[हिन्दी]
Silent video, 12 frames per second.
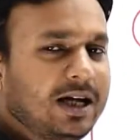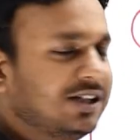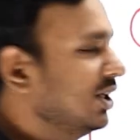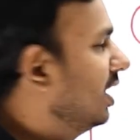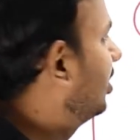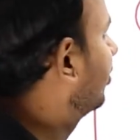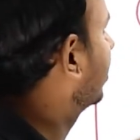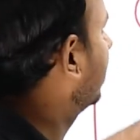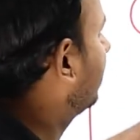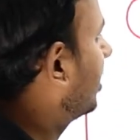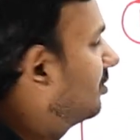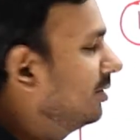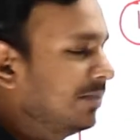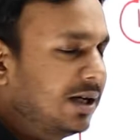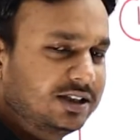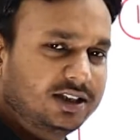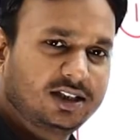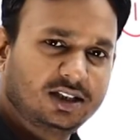पाँच है इसके पास भी
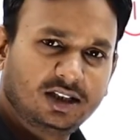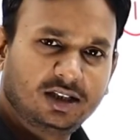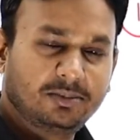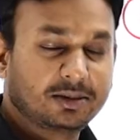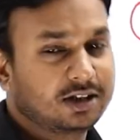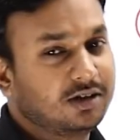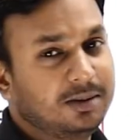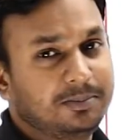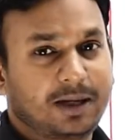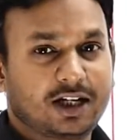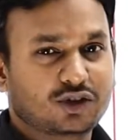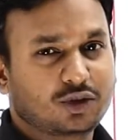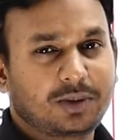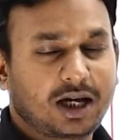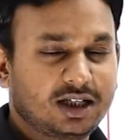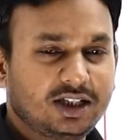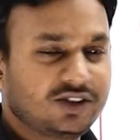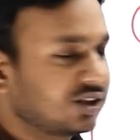पाँच है मतलब हम पाँच को
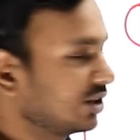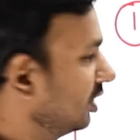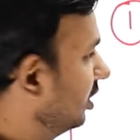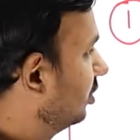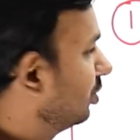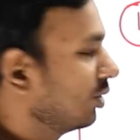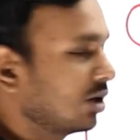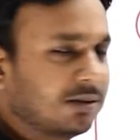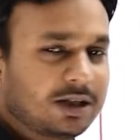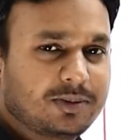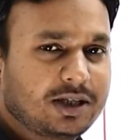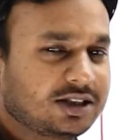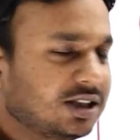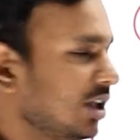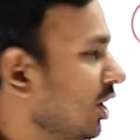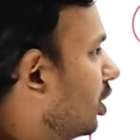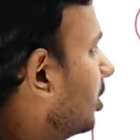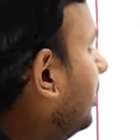बाहर ले सकते हैं दोनों के पास पाँच है
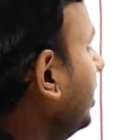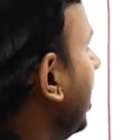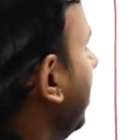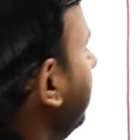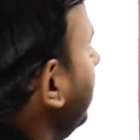तो भाई हम